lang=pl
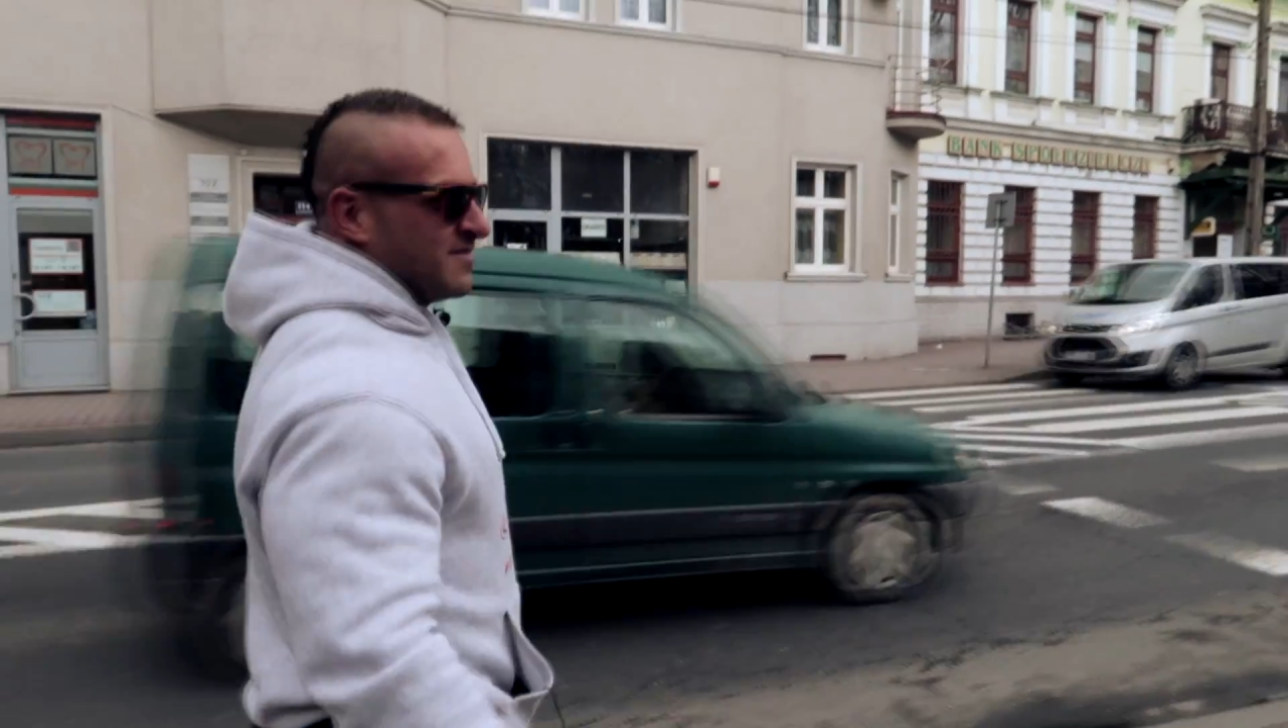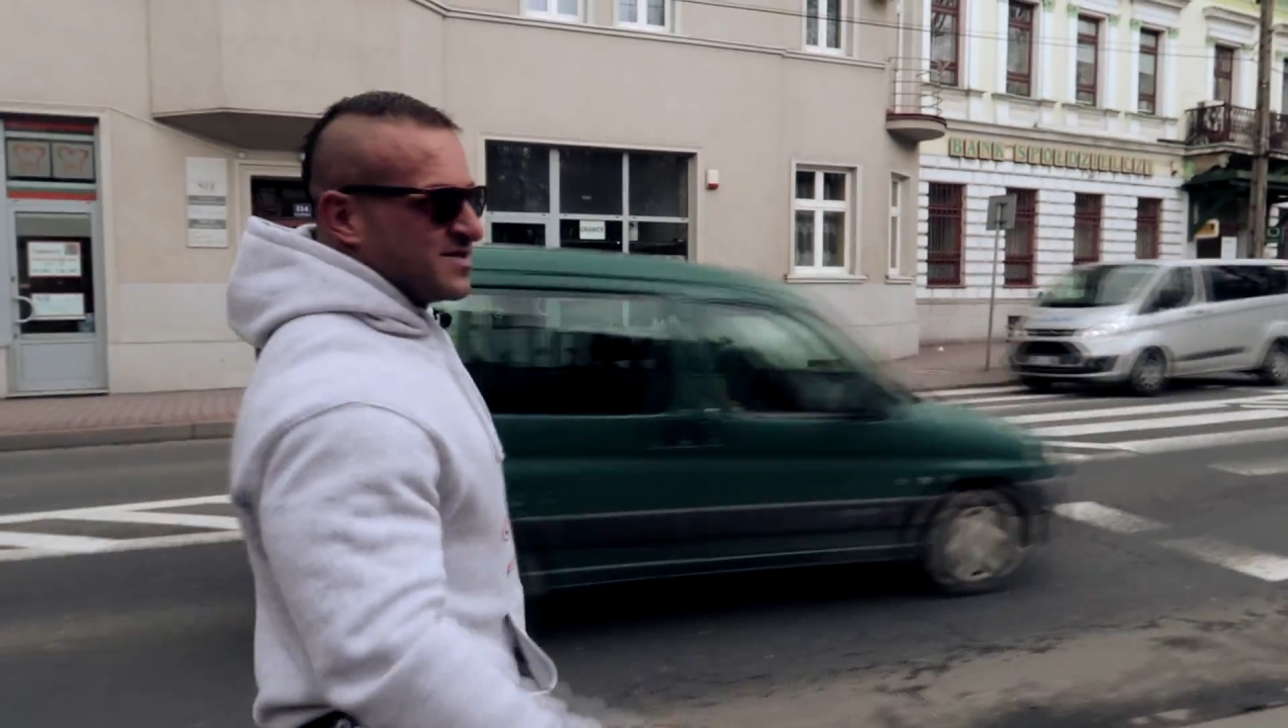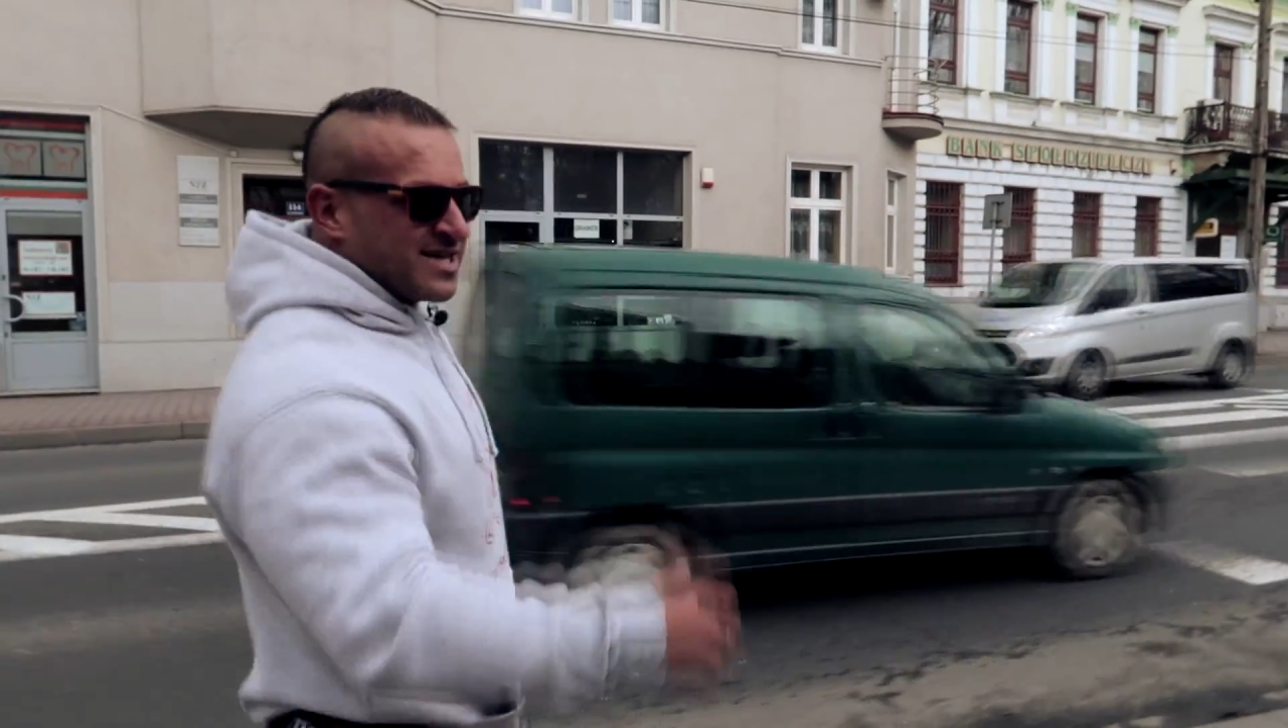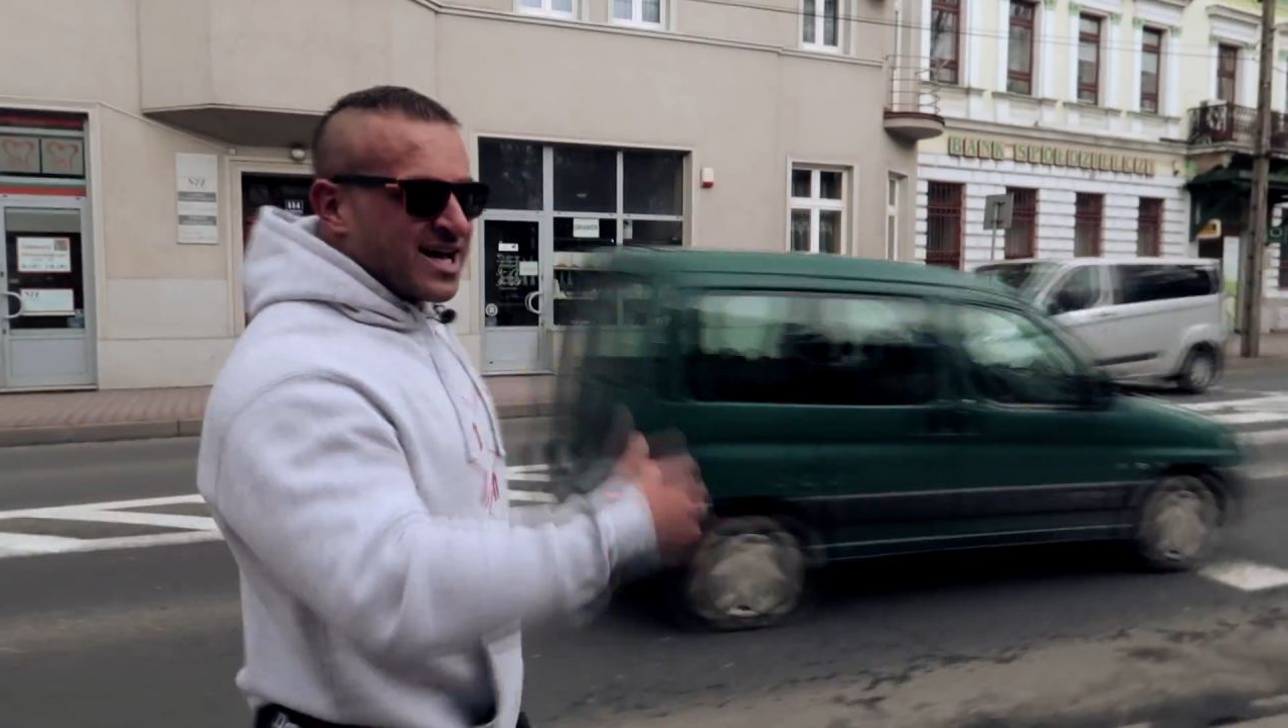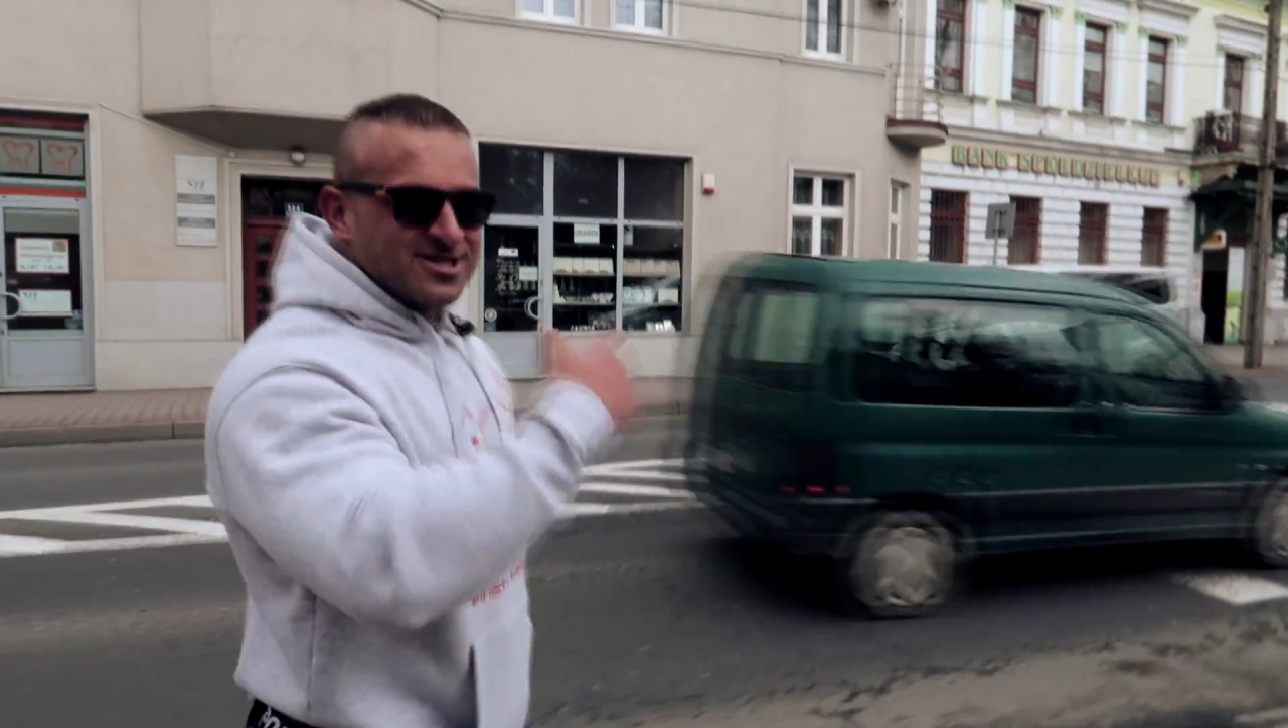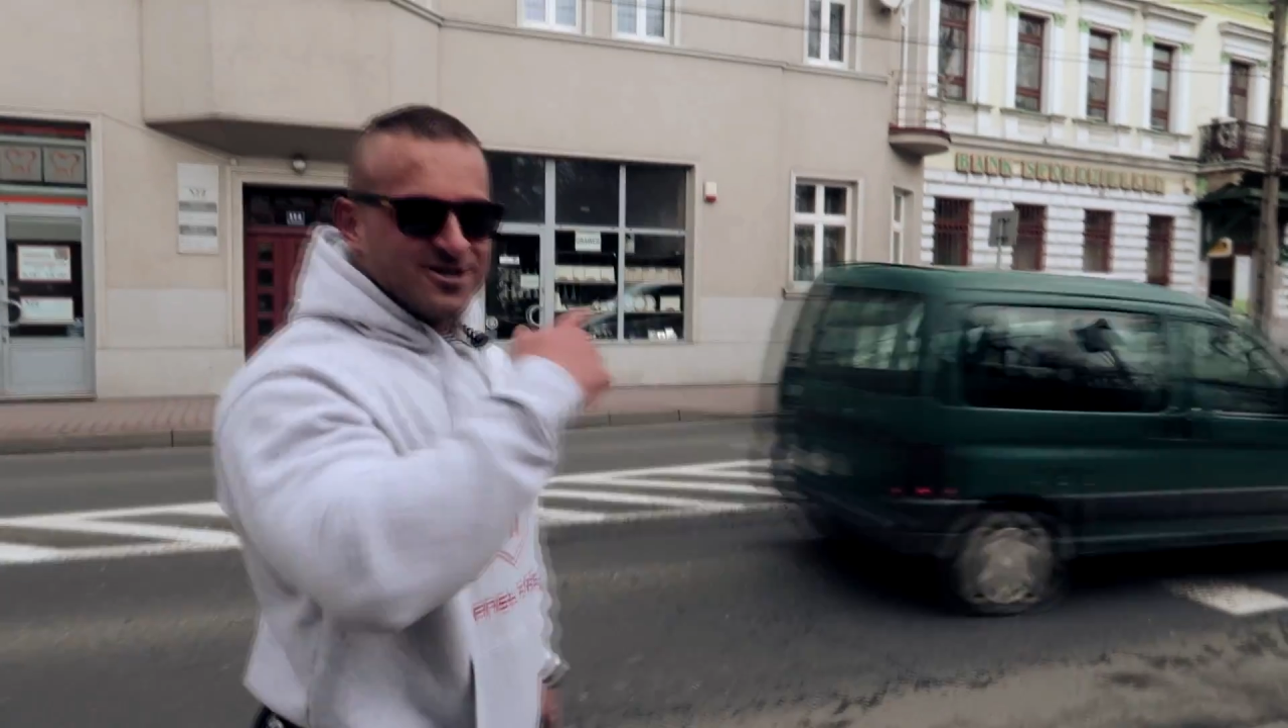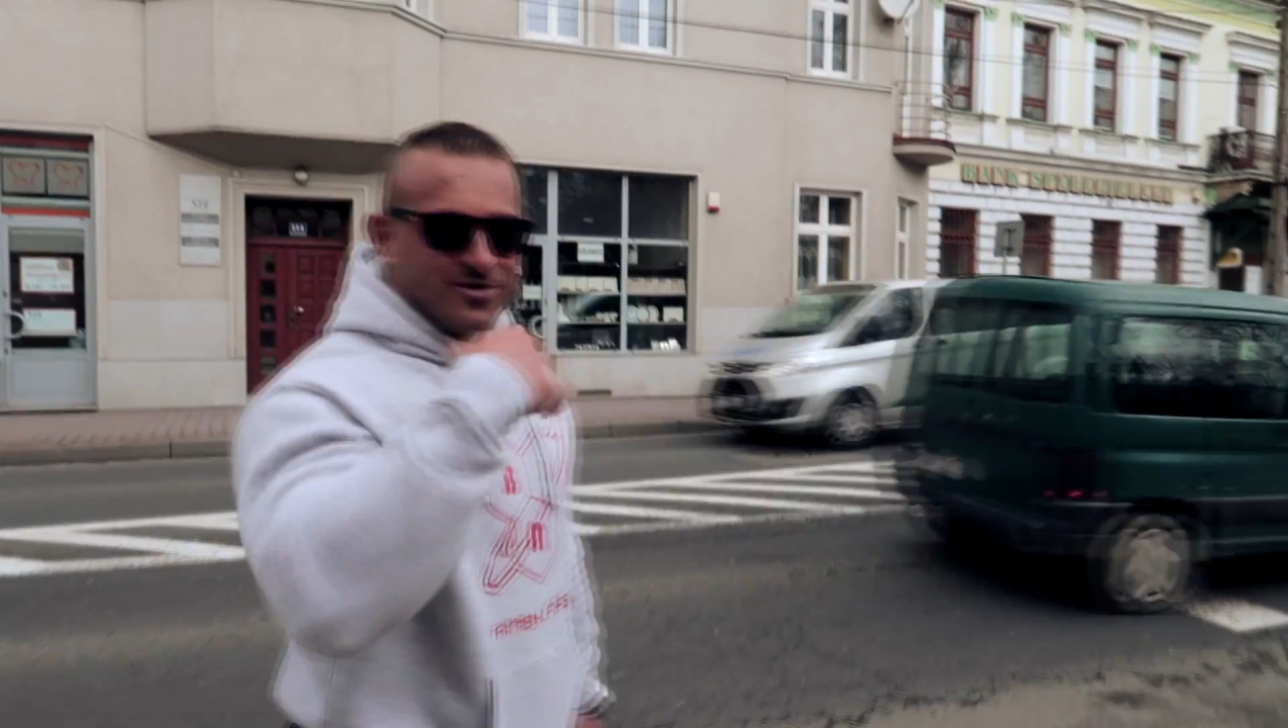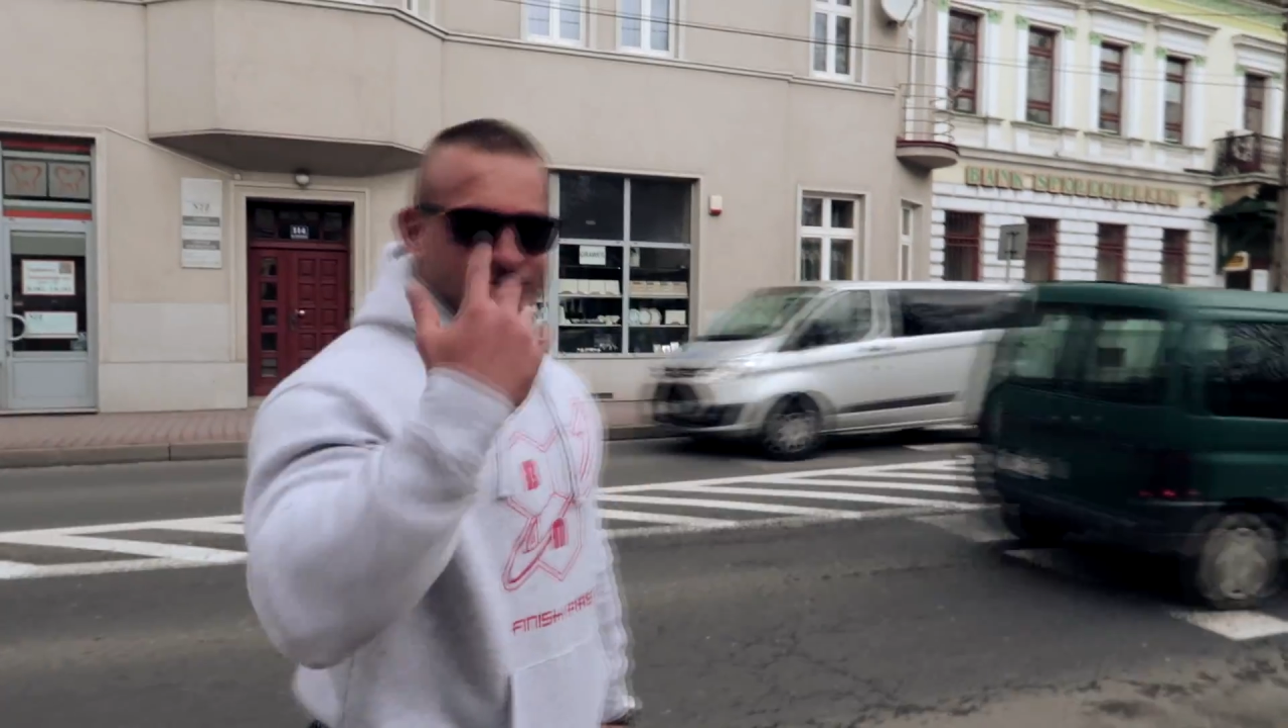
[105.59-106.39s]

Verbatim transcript: Wystarczy